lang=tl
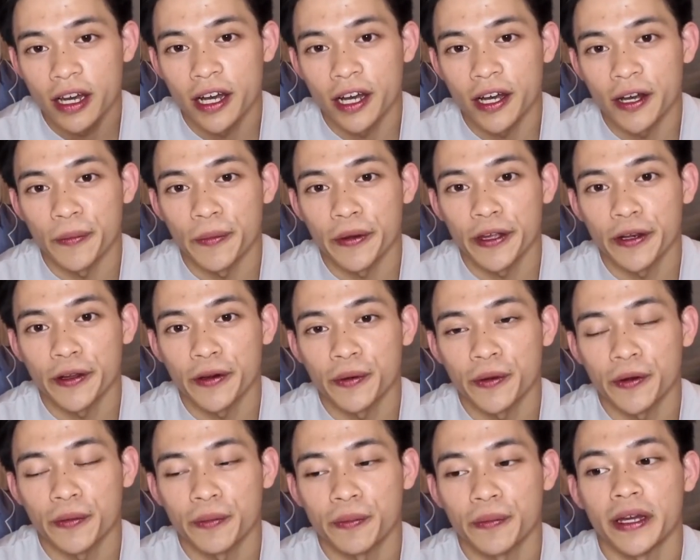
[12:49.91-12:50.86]
Uh,
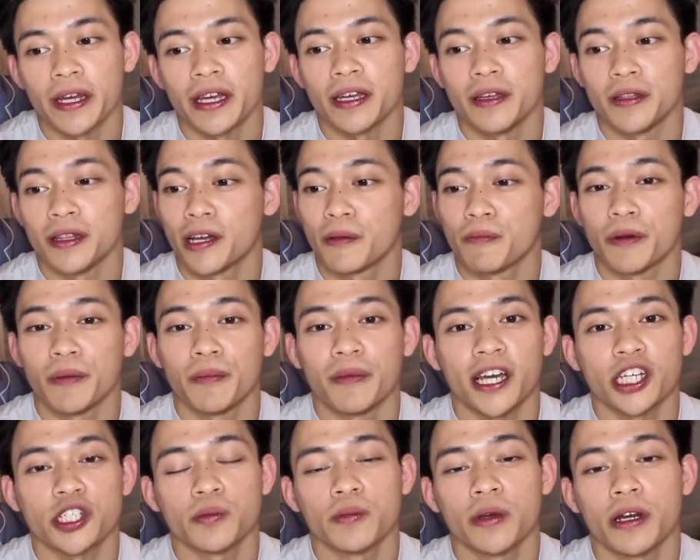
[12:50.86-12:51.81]
pero may,
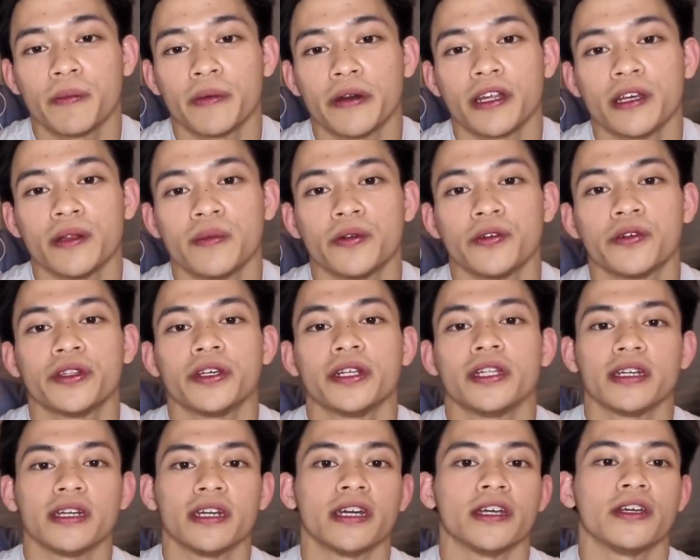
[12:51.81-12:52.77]
nagpa-flashback pa rin po
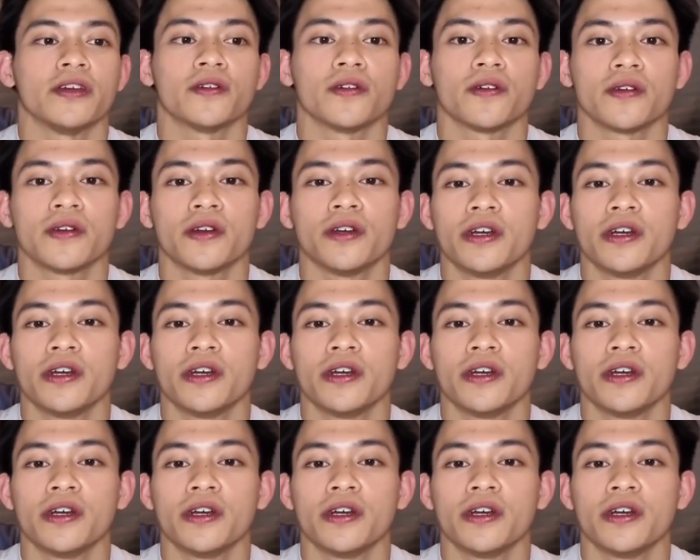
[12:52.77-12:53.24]
talaga yung